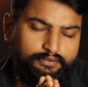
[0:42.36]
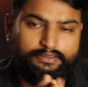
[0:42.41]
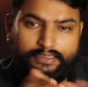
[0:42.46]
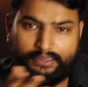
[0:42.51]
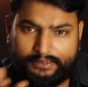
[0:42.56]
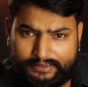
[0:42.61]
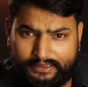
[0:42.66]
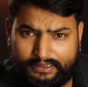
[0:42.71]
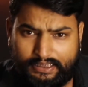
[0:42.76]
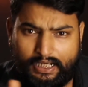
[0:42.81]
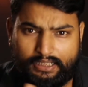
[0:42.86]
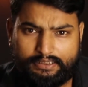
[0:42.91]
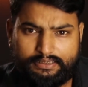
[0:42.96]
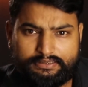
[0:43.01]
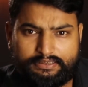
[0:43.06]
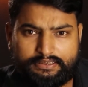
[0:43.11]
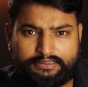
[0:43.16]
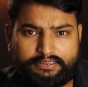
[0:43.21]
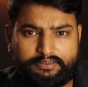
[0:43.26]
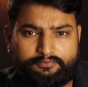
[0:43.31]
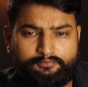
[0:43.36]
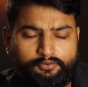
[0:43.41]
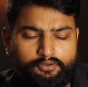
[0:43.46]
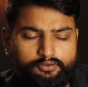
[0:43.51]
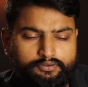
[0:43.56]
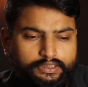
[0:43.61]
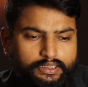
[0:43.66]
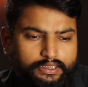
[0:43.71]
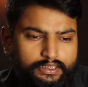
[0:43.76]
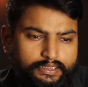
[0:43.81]
देखते कहां तक सक्सेसफुल
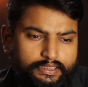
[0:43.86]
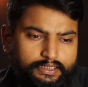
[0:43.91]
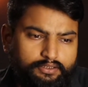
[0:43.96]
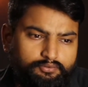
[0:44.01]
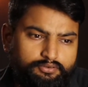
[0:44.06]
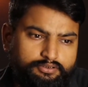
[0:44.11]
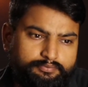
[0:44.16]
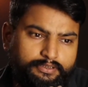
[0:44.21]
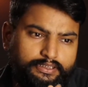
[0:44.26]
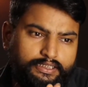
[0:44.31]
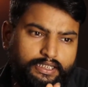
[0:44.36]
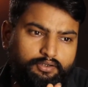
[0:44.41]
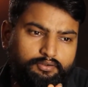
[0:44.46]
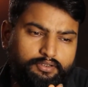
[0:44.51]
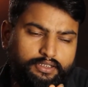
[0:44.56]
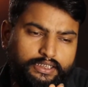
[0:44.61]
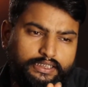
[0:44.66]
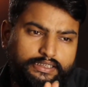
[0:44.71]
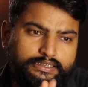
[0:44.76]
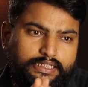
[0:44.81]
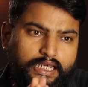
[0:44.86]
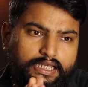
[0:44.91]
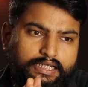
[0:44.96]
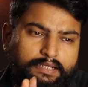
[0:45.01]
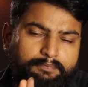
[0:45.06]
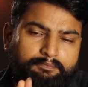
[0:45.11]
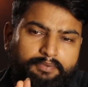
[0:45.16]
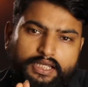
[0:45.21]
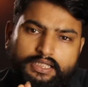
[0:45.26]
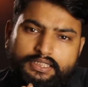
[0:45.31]
होता है लेकिन उसमें क्या होगा कि चार
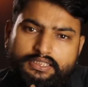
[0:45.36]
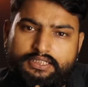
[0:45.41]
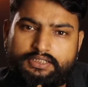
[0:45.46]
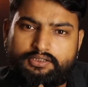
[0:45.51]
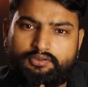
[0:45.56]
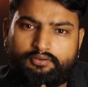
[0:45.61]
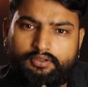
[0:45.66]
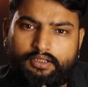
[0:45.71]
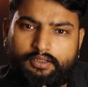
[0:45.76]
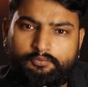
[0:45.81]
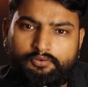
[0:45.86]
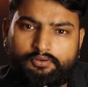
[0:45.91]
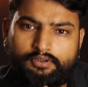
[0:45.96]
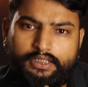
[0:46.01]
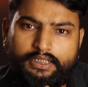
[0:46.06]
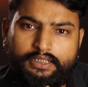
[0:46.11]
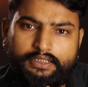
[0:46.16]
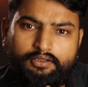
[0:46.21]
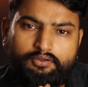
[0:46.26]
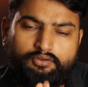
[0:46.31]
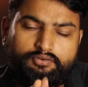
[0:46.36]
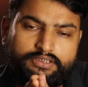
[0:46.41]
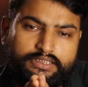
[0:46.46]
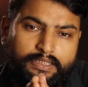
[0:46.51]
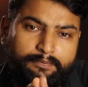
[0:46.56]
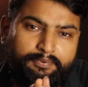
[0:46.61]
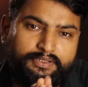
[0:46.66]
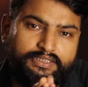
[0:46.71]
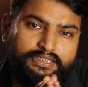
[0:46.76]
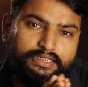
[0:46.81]
या पांच चीजों को हम लोग लेंगे और
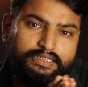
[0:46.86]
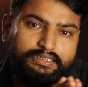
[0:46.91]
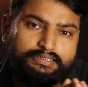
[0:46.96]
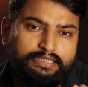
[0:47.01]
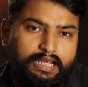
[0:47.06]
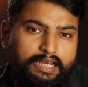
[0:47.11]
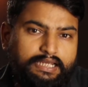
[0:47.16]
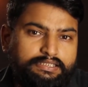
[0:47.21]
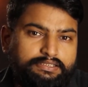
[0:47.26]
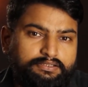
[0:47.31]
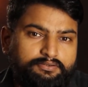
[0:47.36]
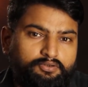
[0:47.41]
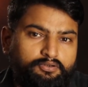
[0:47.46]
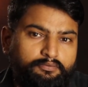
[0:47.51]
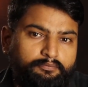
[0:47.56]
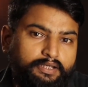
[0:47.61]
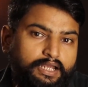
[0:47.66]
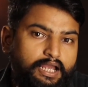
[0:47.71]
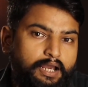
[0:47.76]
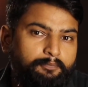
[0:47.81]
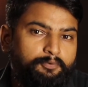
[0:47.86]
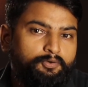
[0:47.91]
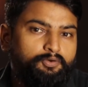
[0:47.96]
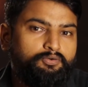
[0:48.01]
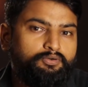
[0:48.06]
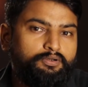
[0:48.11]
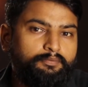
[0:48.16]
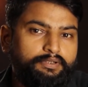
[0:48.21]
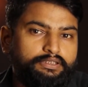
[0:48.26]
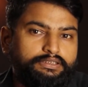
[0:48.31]
उसके पीछे का साइंस को मैं आप
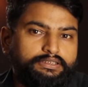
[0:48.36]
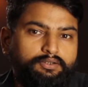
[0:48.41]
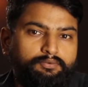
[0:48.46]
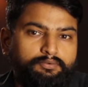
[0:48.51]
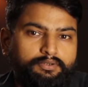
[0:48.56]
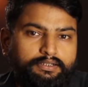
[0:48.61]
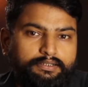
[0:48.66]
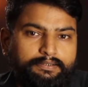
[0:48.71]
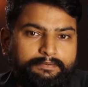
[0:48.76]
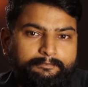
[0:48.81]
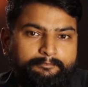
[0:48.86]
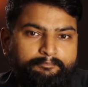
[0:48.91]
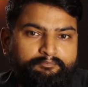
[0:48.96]
लोगों को बताऊंगा